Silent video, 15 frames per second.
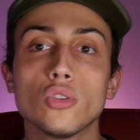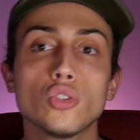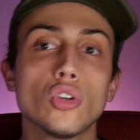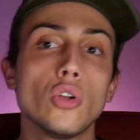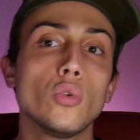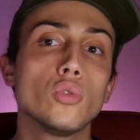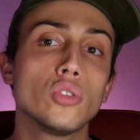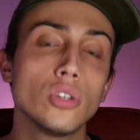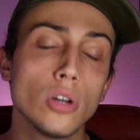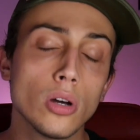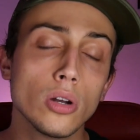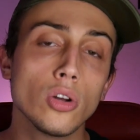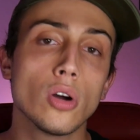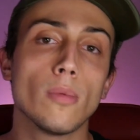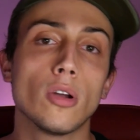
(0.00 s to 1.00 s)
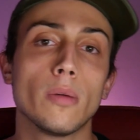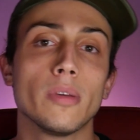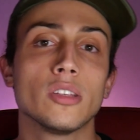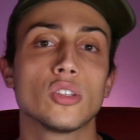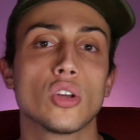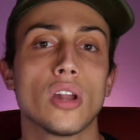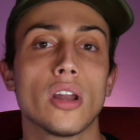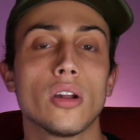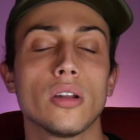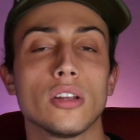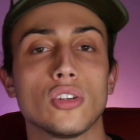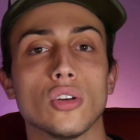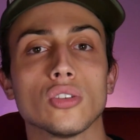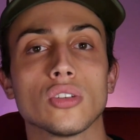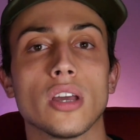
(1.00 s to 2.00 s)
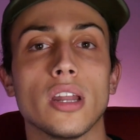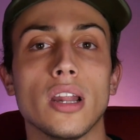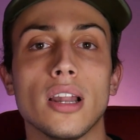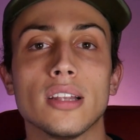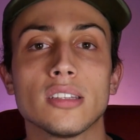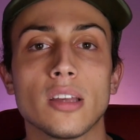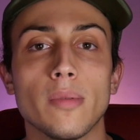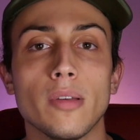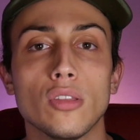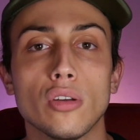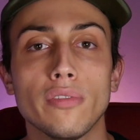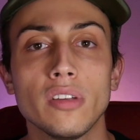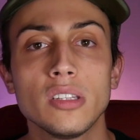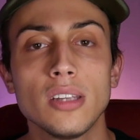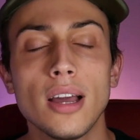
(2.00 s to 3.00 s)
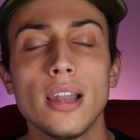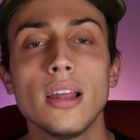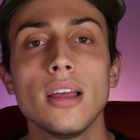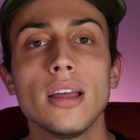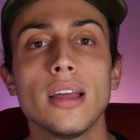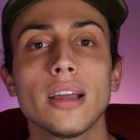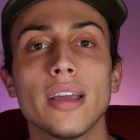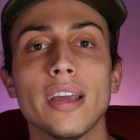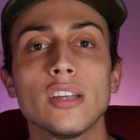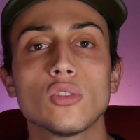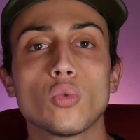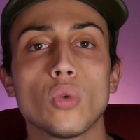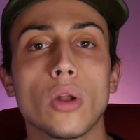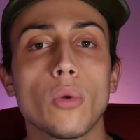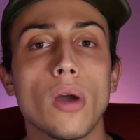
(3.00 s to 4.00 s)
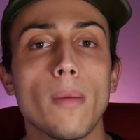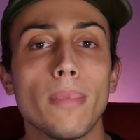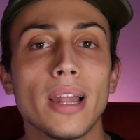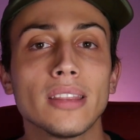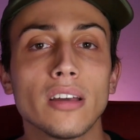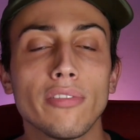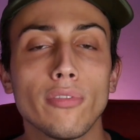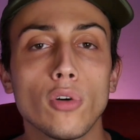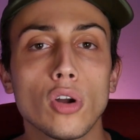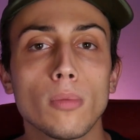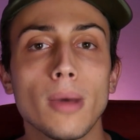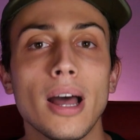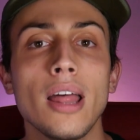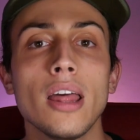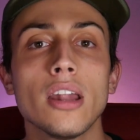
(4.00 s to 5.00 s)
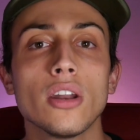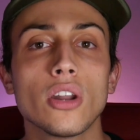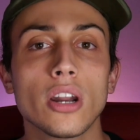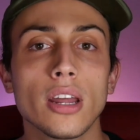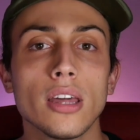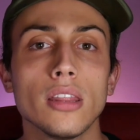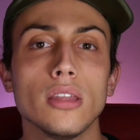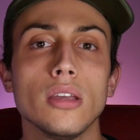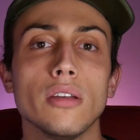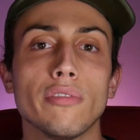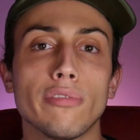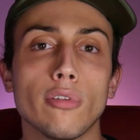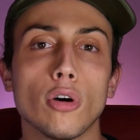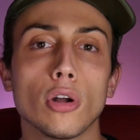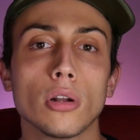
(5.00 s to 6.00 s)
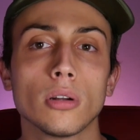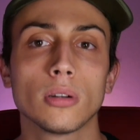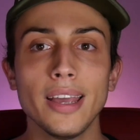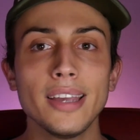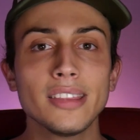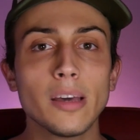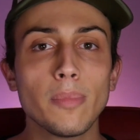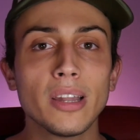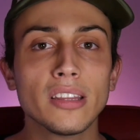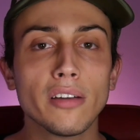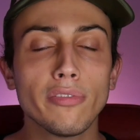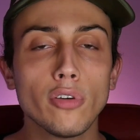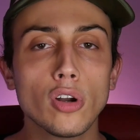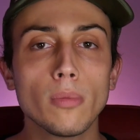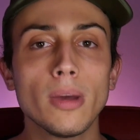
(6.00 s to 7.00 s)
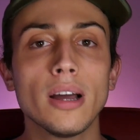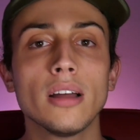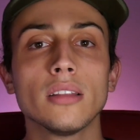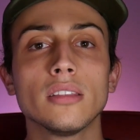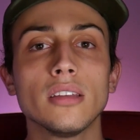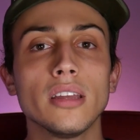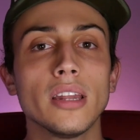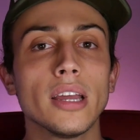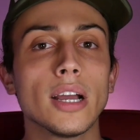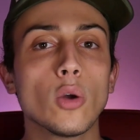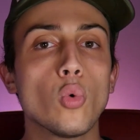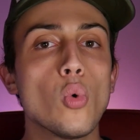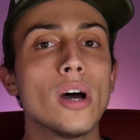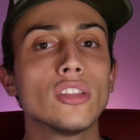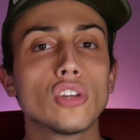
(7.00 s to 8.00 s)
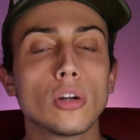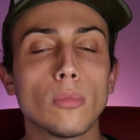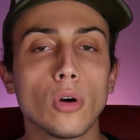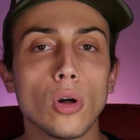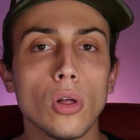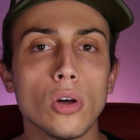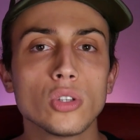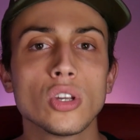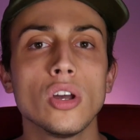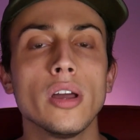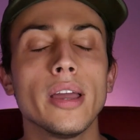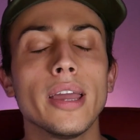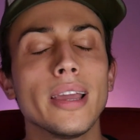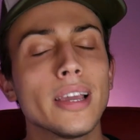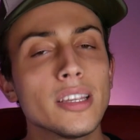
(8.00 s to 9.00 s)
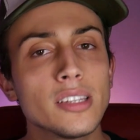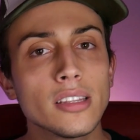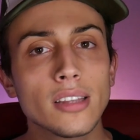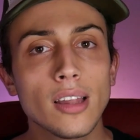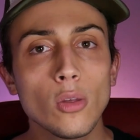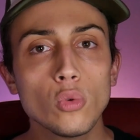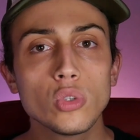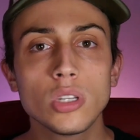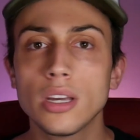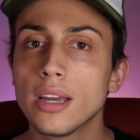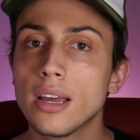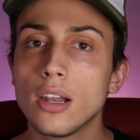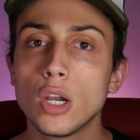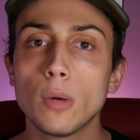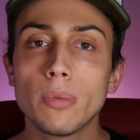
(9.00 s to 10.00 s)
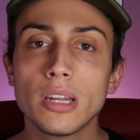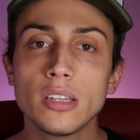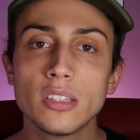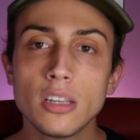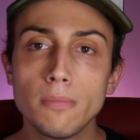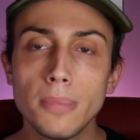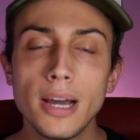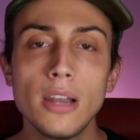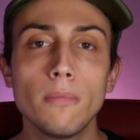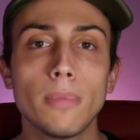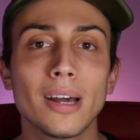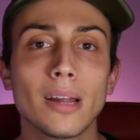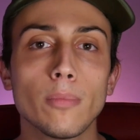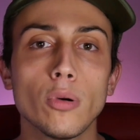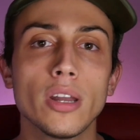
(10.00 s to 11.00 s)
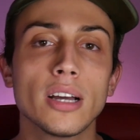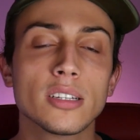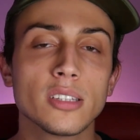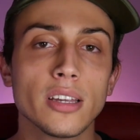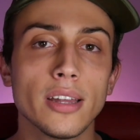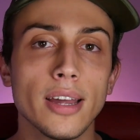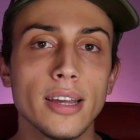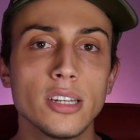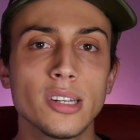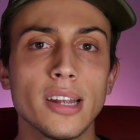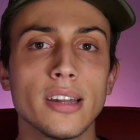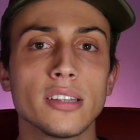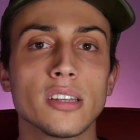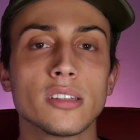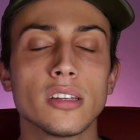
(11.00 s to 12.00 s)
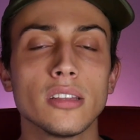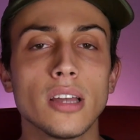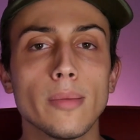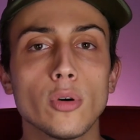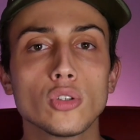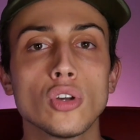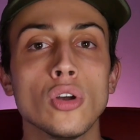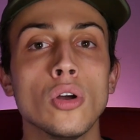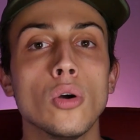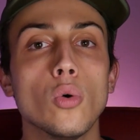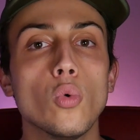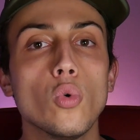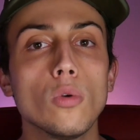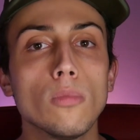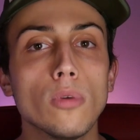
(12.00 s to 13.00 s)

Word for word: solución, como lo mencionaron ellos en el lanzamiento oficial, que es una nueva plataforma Ready for. Esta plataforma tiene cuatro modos. ¿En qué se traduce? Lo principal, para poder acceder a ella necesitamos un